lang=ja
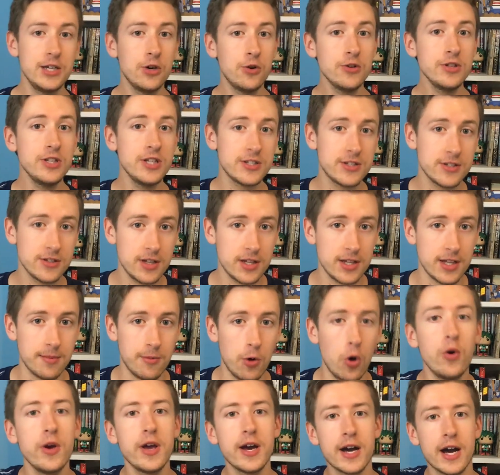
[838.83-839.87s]
日本に住んでて
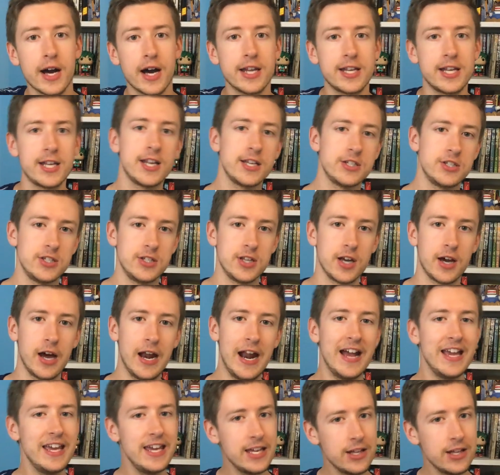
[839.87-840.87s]
も親がカナダ人だから、